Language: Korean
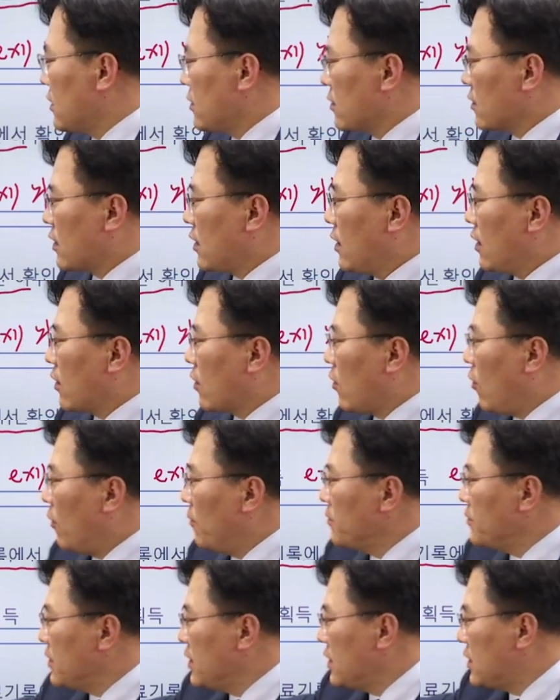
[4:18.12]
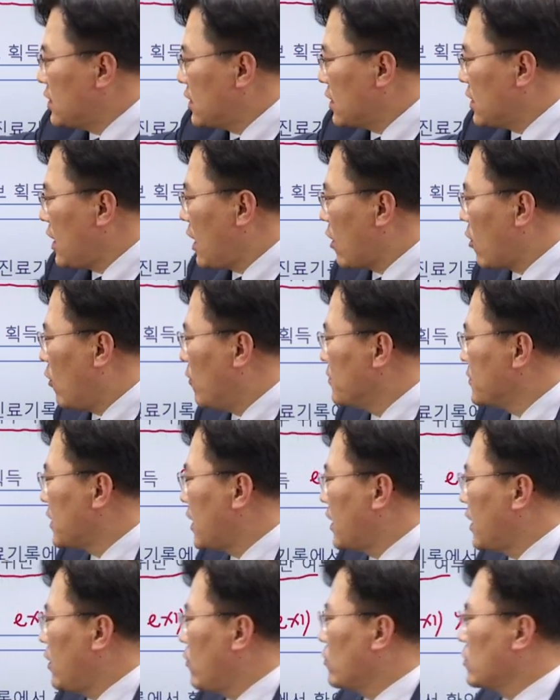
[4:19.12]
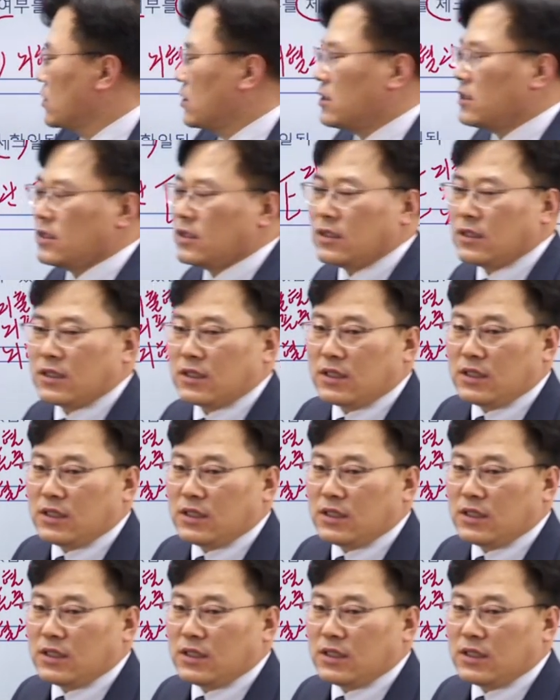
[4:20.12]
그러니까 검, 의증이나 검사 내용 등이